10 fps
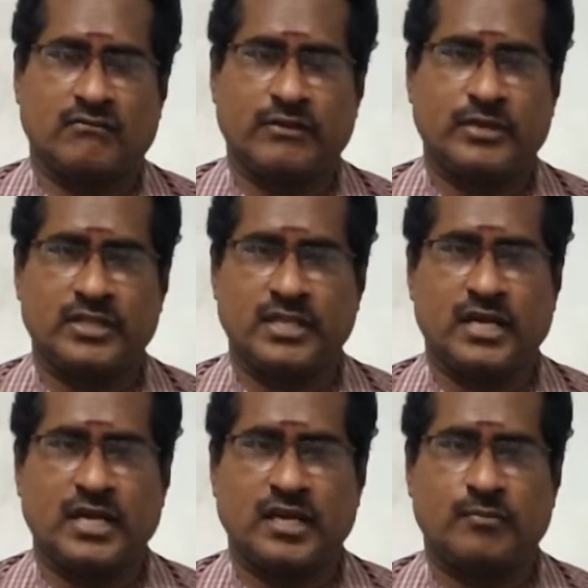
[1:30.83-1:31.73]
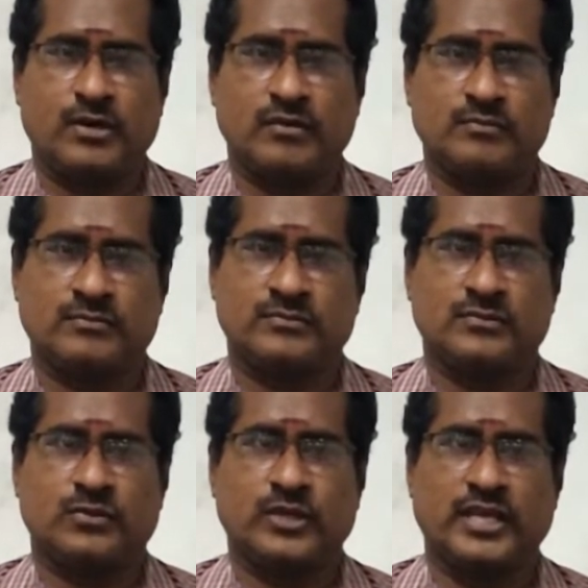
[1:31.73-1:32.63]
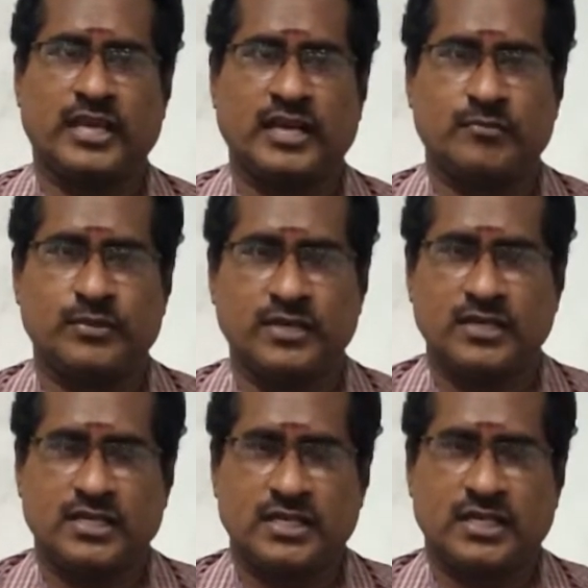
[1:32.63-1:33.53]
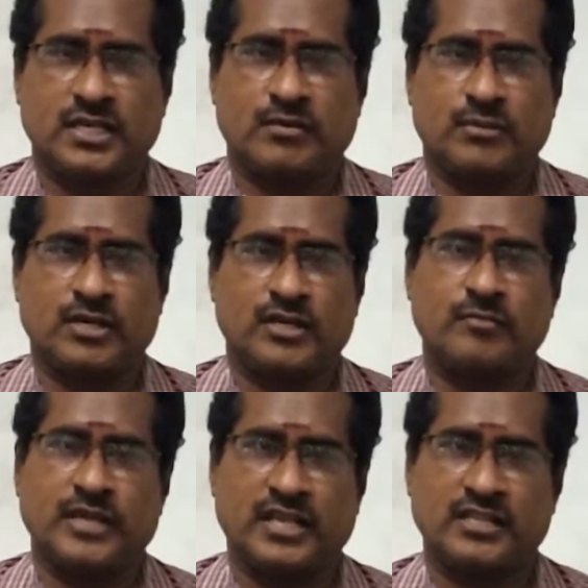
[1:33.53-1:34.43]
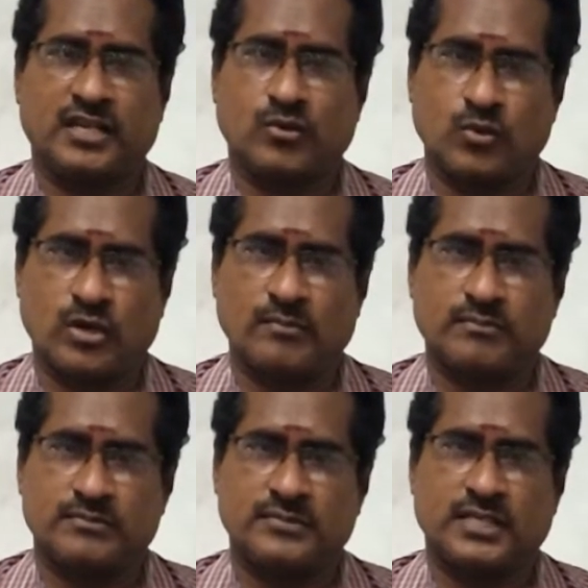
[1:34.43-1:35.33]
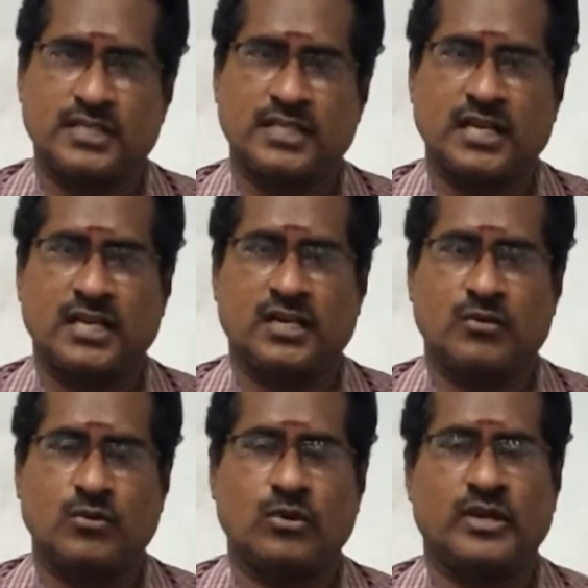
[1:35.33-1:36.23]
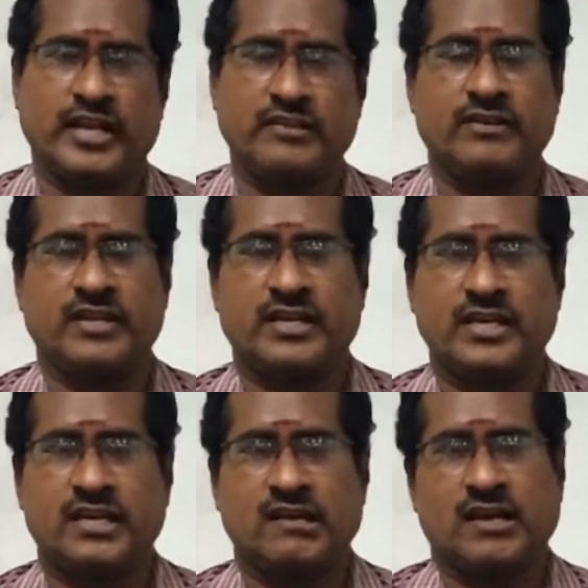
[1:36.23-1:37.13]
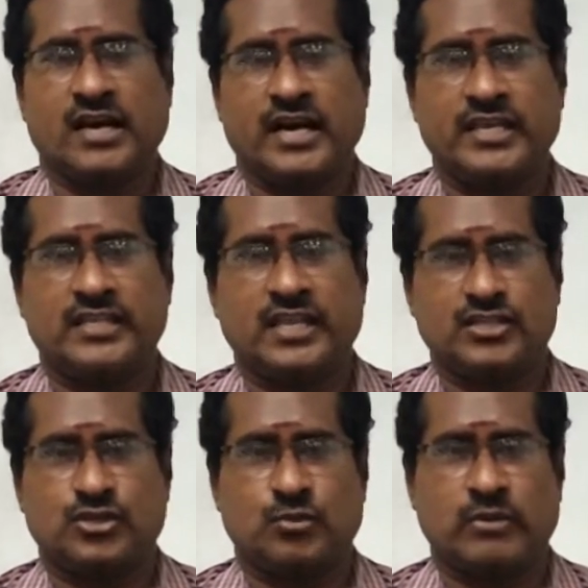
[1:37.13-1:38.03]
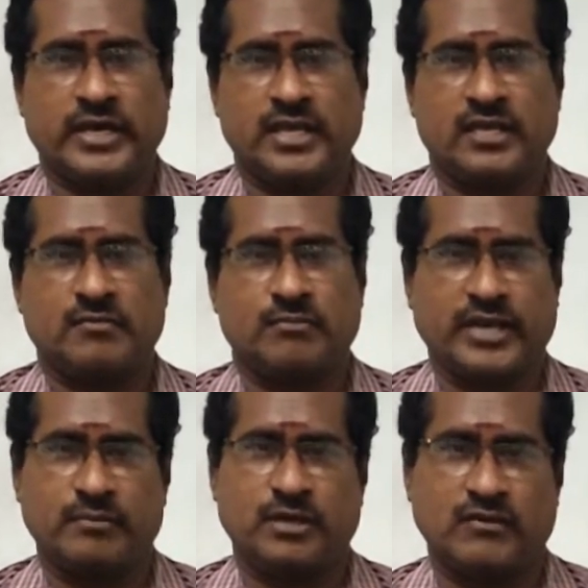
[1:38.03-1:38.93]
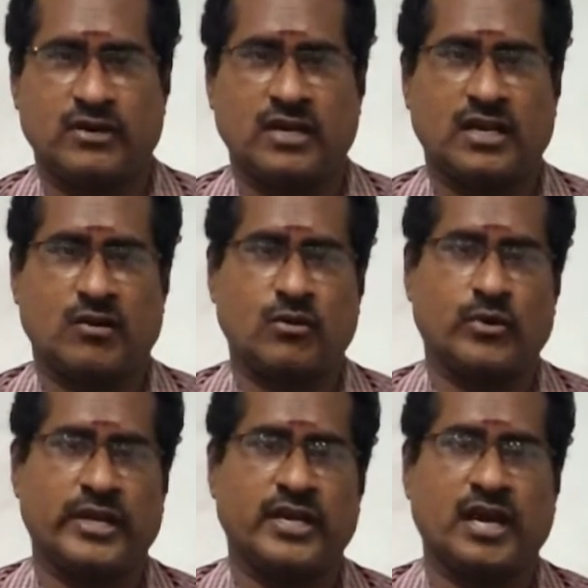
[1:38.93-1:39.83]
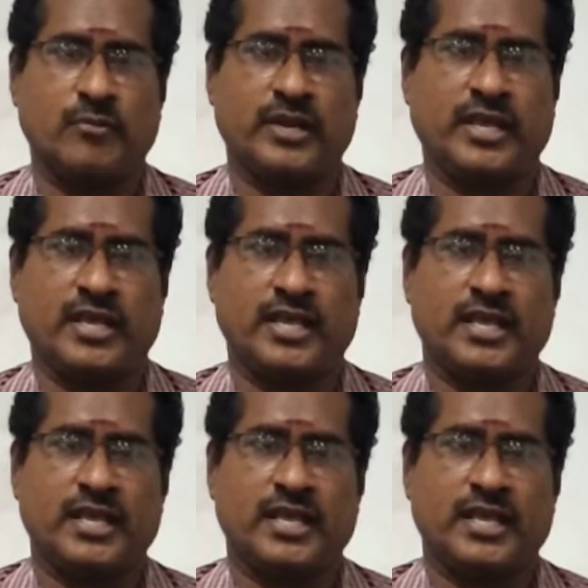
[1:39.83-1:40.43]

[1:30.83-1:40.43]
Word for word: விபத்தினால் ஏற்படும் உயிரிழப்பு மற்றும் நிரந்தர ஊனம் இருந்தால் ஒரு டிரைவருக்கு ஐந்து லட்சம் ரூபாய் பயன்பெறுவார் அவருடைய நாமினி